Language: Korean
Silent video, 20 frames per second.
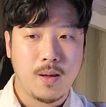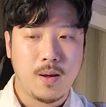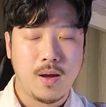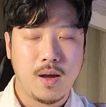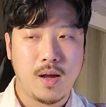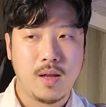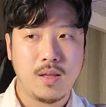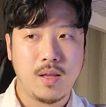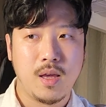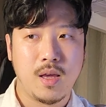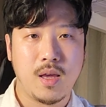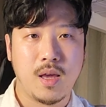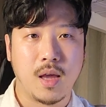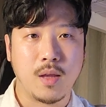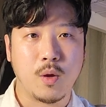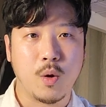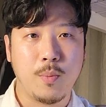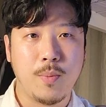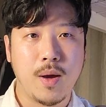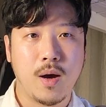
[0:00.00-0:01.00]
한 해에
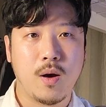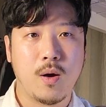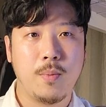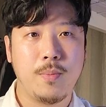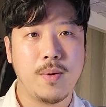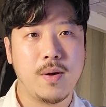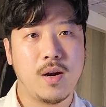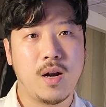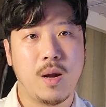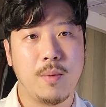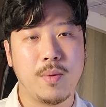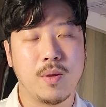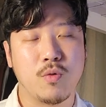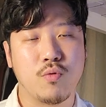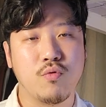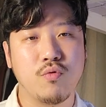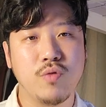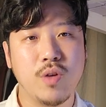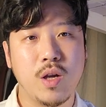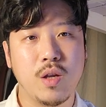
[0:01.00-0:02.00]
에티오피아 커핑을 하면
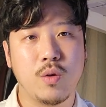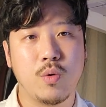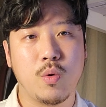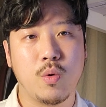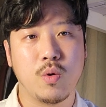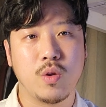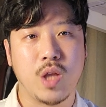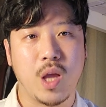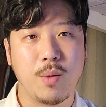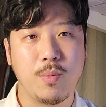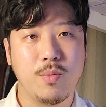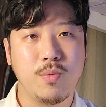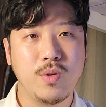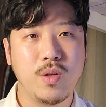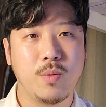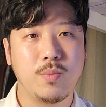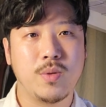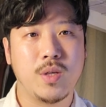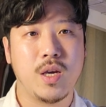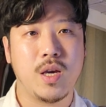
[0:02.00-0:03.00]
국내에 들어오는
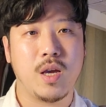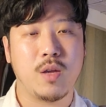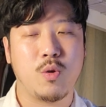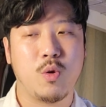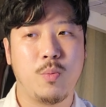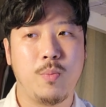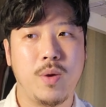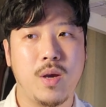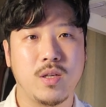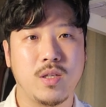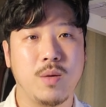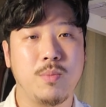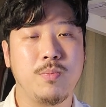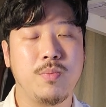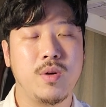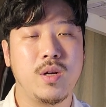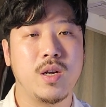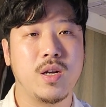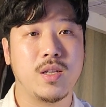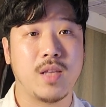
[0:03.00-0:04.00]
대부분 업체의 에티오피아
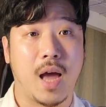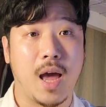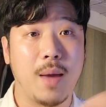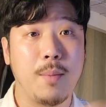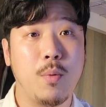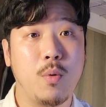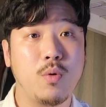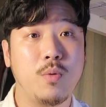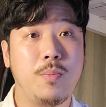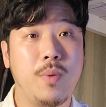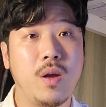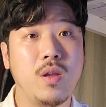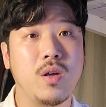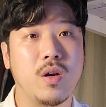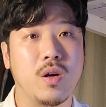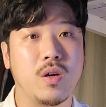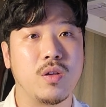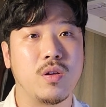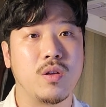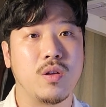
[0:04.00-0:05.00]
샘플링을 다 해보는
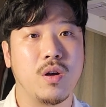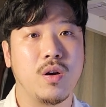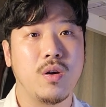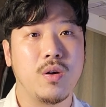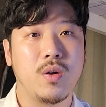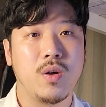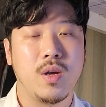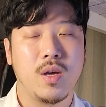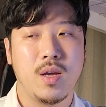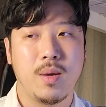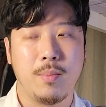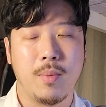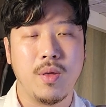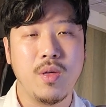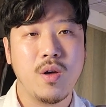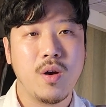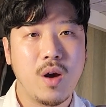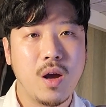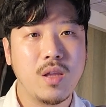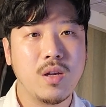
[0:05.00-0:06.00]
편이거든요. 몇
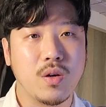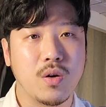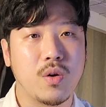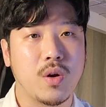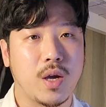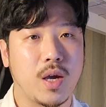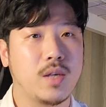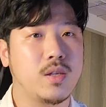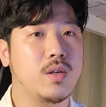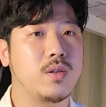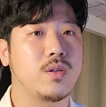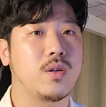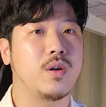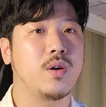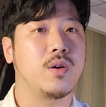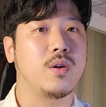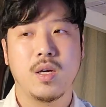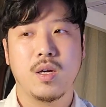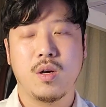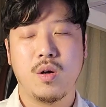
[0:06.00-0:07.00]
년간은 그렇게
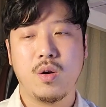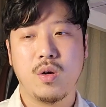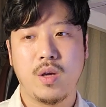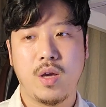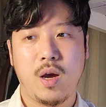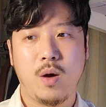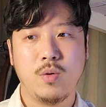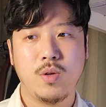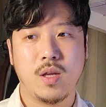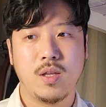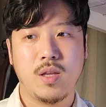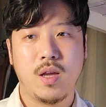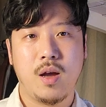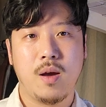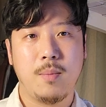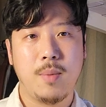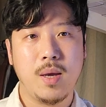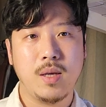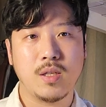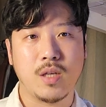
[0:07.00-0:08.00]
했었어요. 그렇게 하고 난
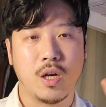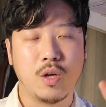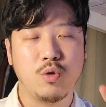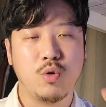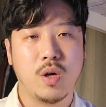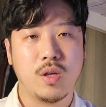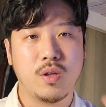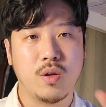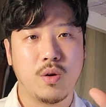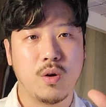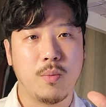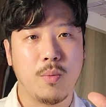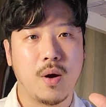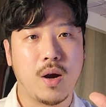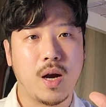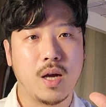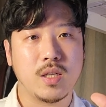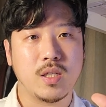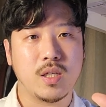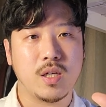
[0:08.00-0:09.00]
다음에 제일 좋았던 거 몇
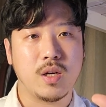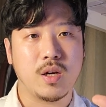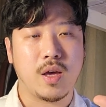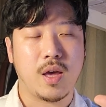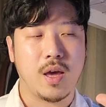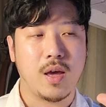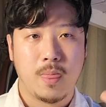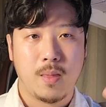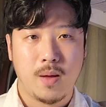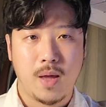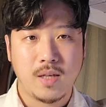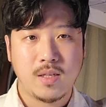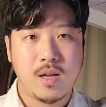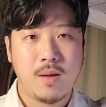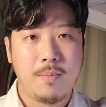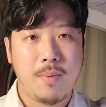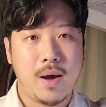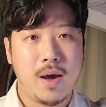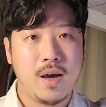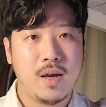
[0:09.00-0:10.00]
가지 이렇게
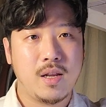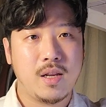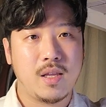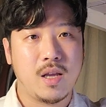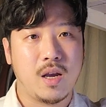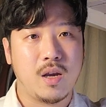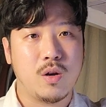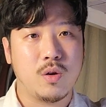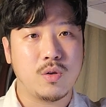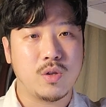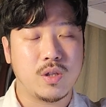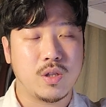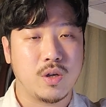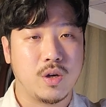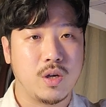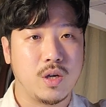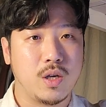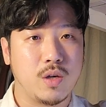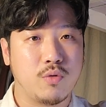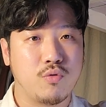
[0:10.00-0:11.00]
엑셀 파일이나 이런
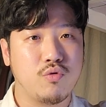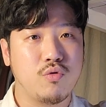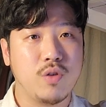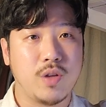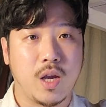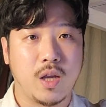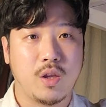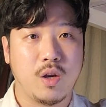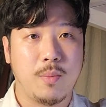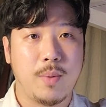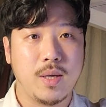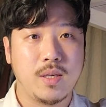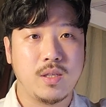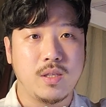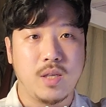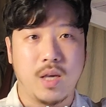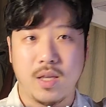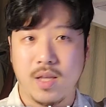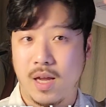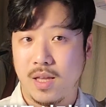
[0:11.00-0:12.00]
저희 구글
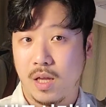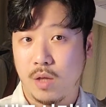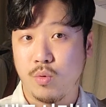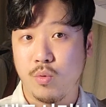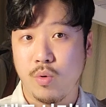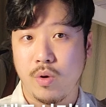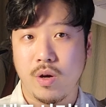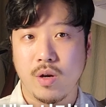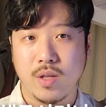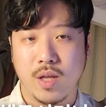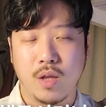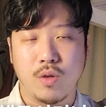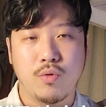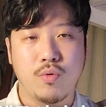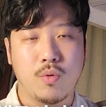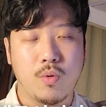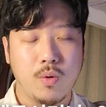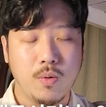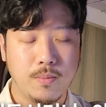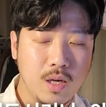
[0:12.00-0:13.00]
데이터베이스에 다 놔둬요.
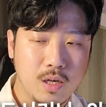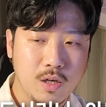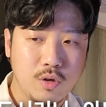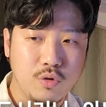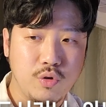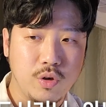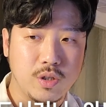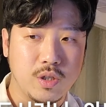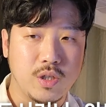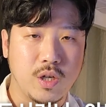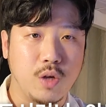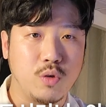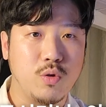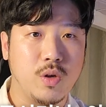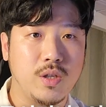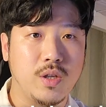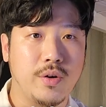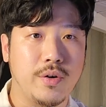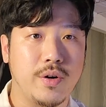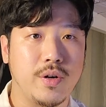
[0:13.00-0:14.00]
놔두고 그 중에서 제일
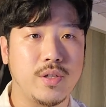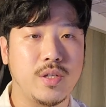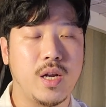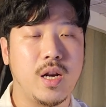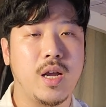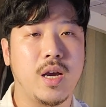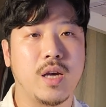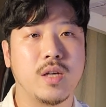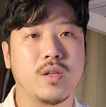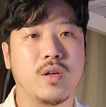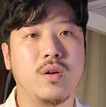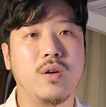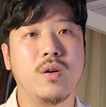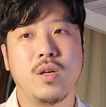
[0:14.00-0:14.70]
좋았던 거를 셀렉해서